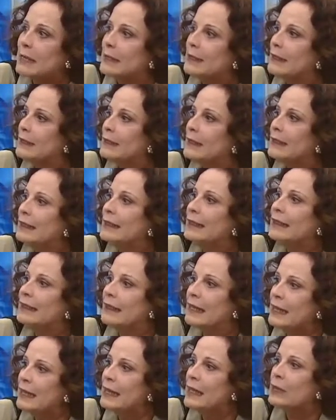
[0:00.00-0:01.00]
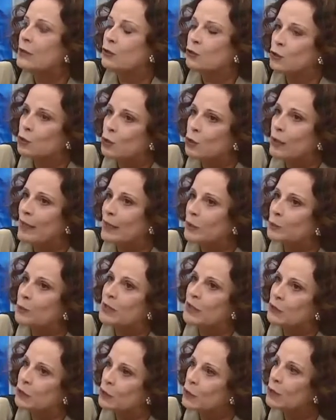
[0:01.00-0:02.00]
que su expresión
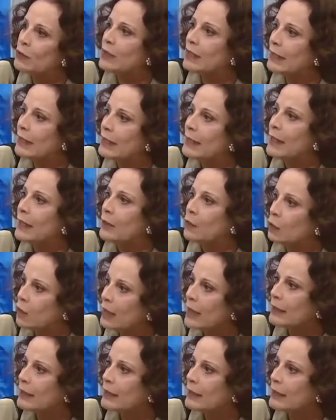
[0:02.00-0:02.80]
era correcta.